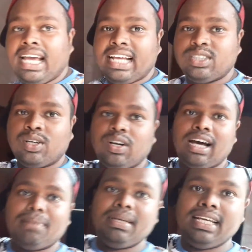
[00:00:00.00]
এজন্য
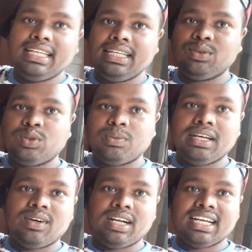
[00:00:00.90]
আমি ইউটিউবে
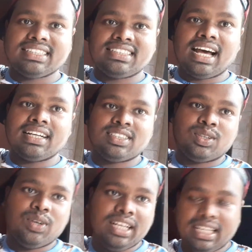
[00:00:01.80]
অনেক সার্চ
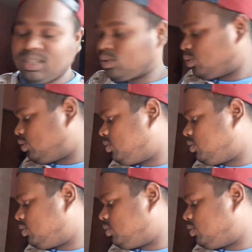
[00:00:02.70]
করি কিন্তু